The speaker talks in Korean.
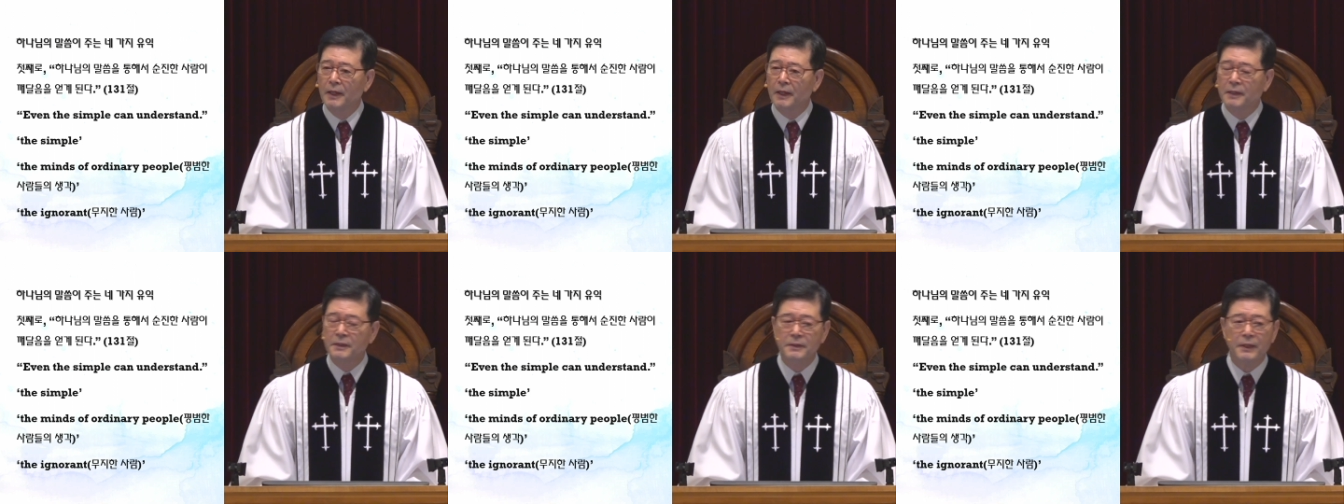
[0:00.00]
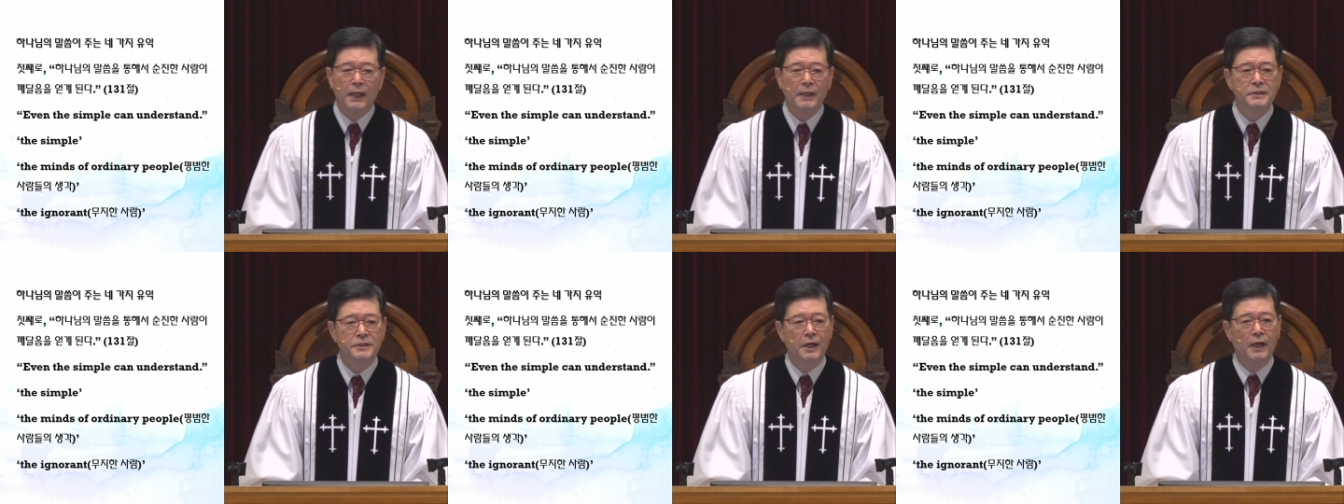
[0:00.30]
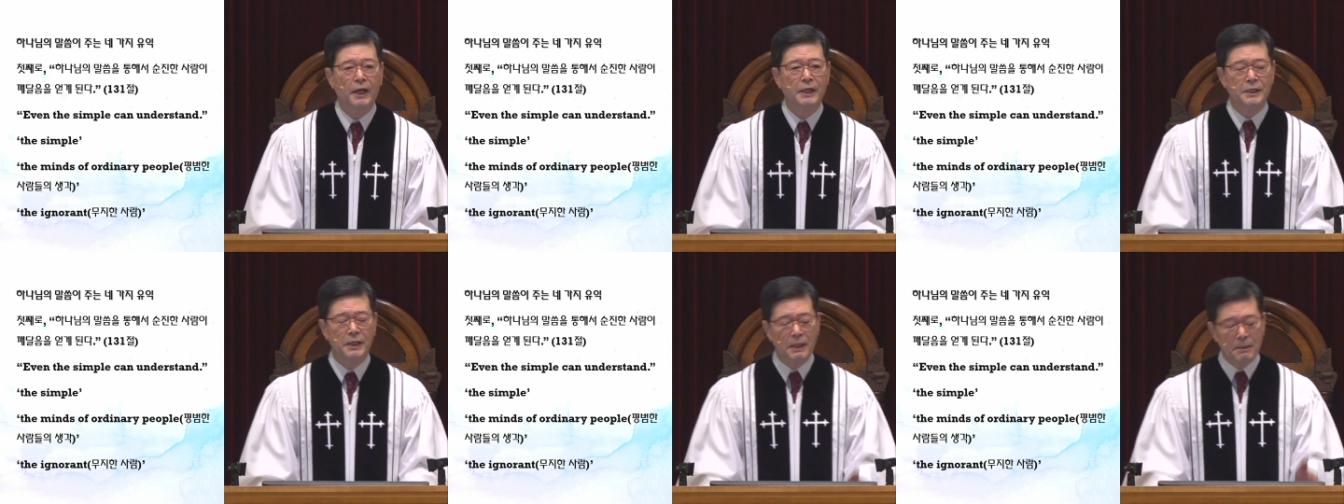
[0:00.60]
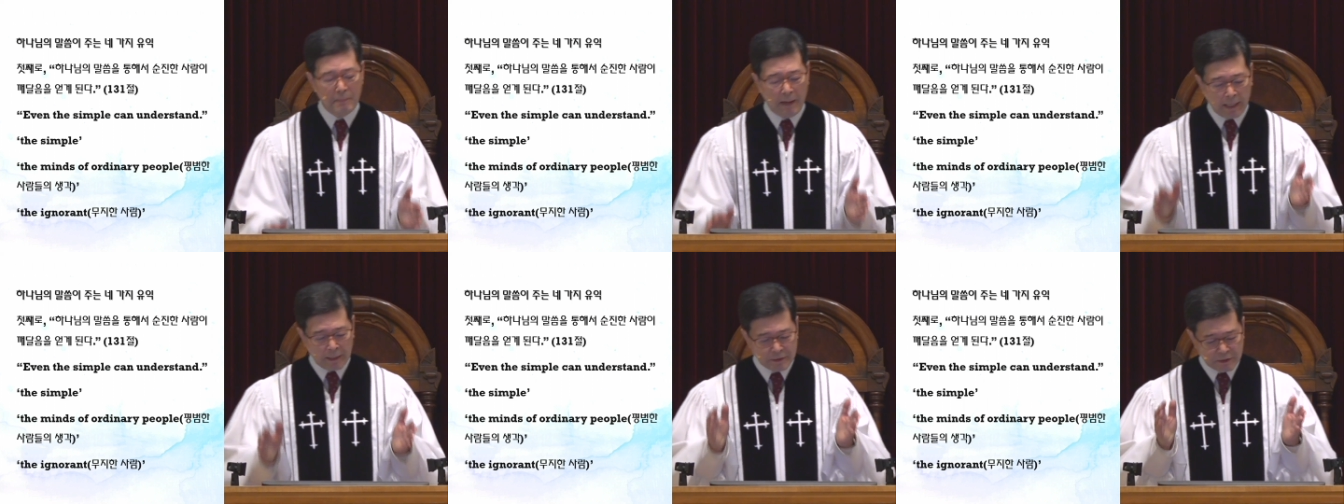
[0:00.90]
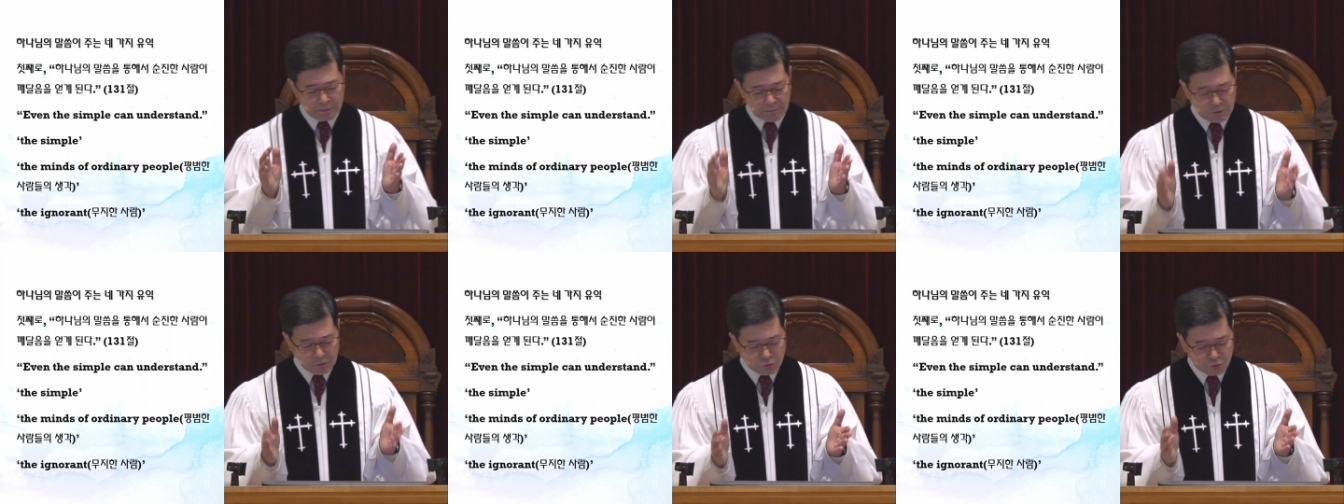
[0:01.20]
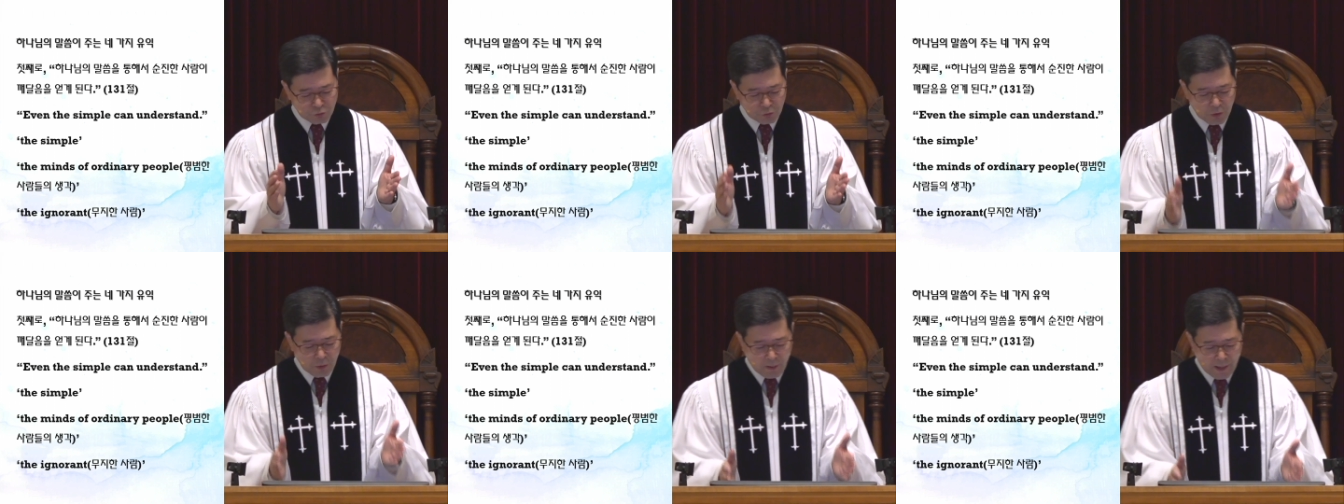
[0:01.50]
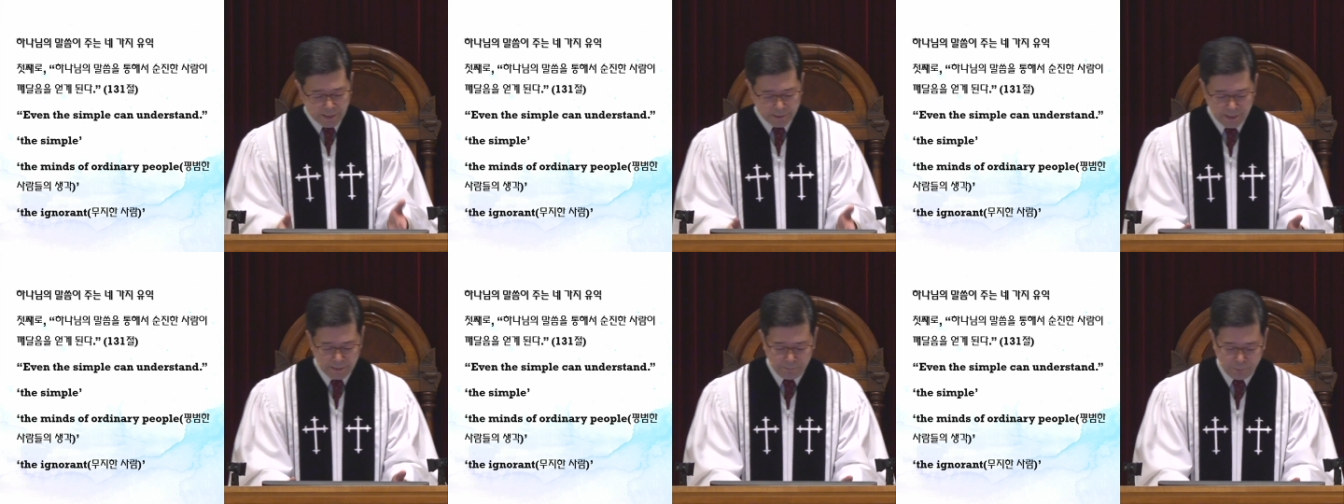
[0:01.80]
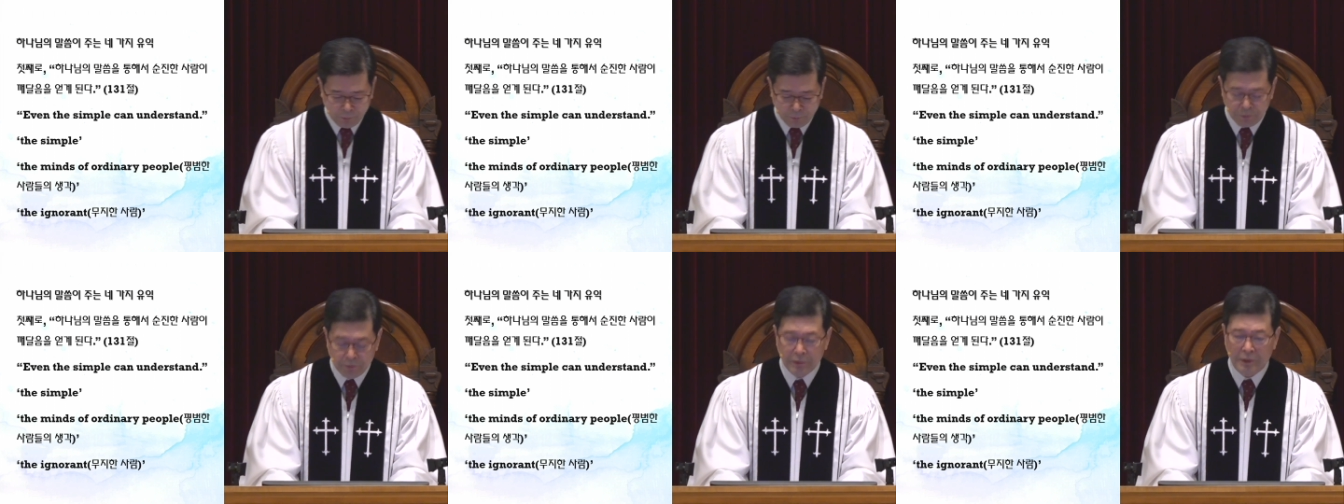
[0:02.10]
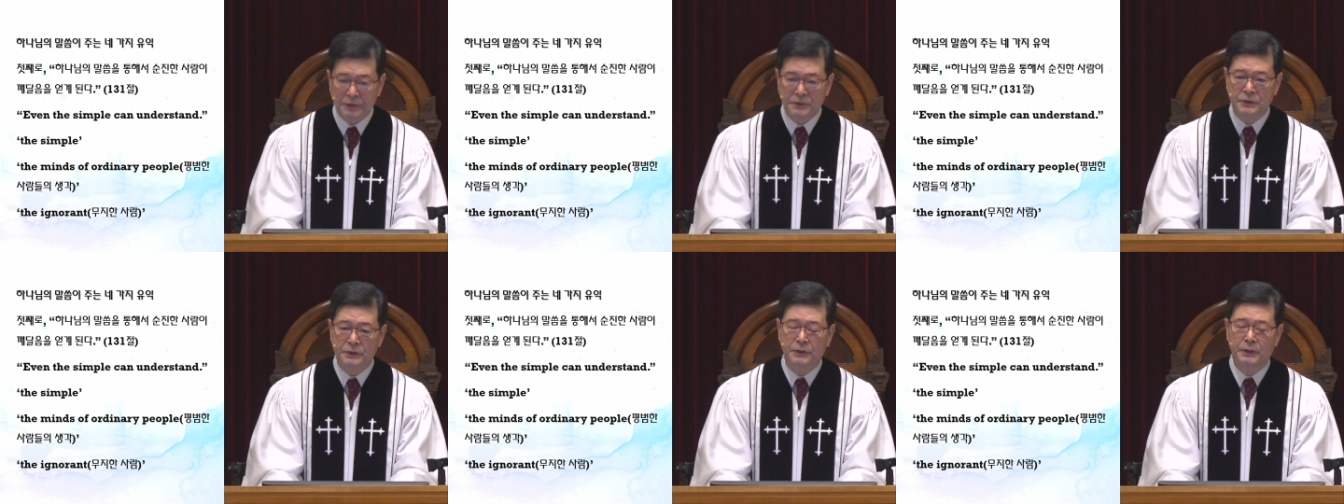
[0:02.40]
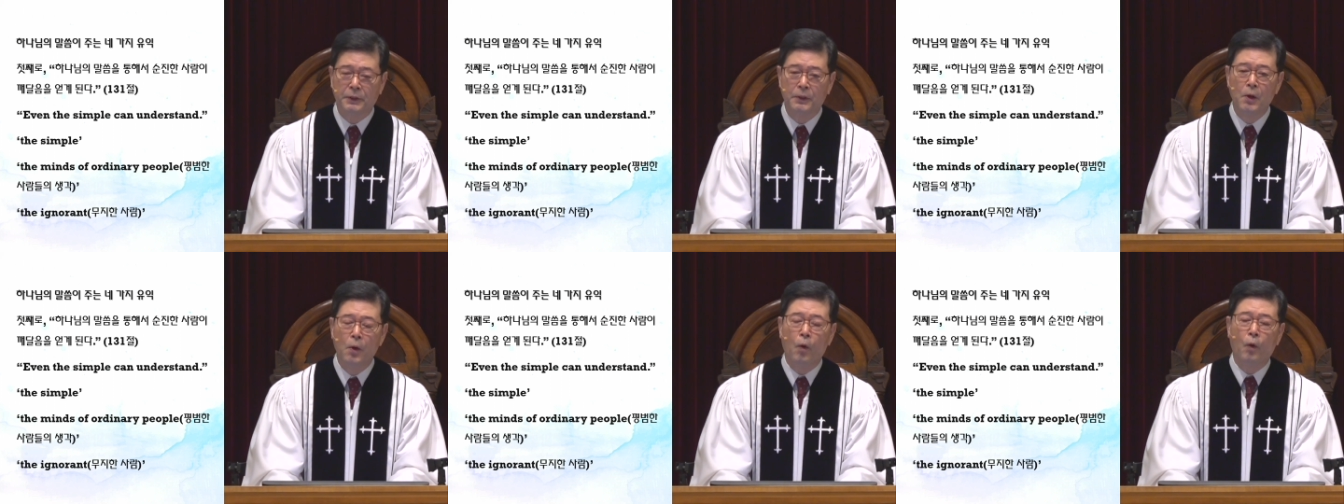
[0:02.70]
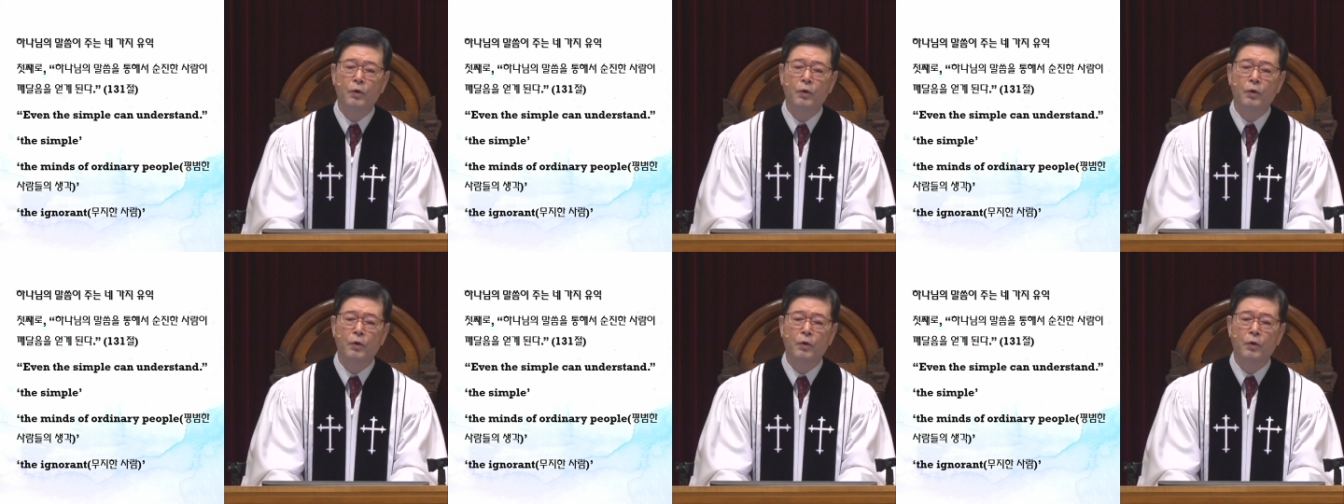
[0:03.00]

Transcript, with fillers: 근데 제가 이 말씀을 중요하게 보는 것은